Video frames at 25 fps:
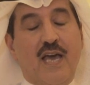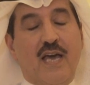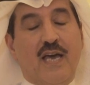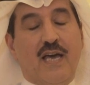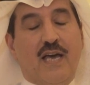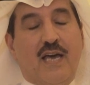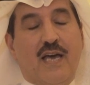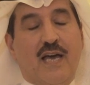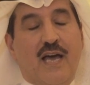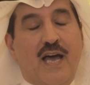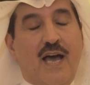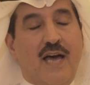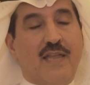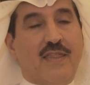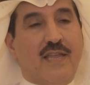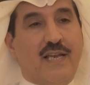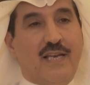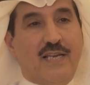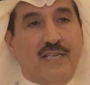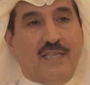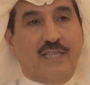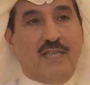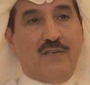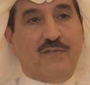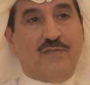آه، هذا
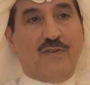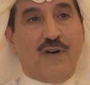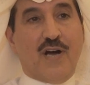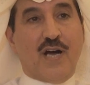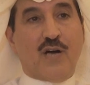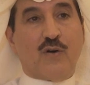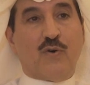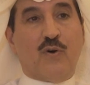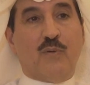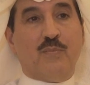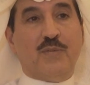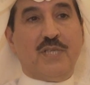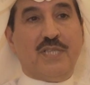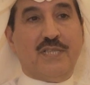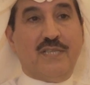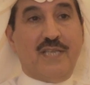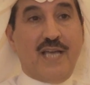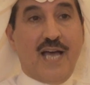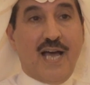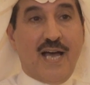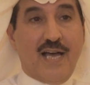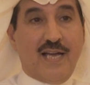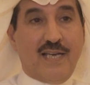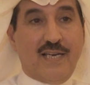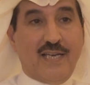الاتفاق
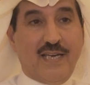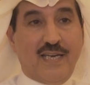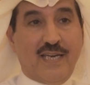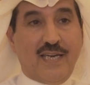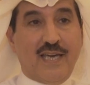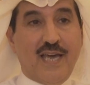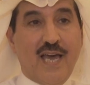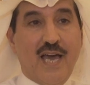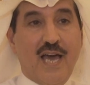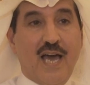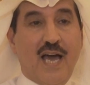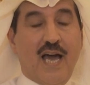وبالتالي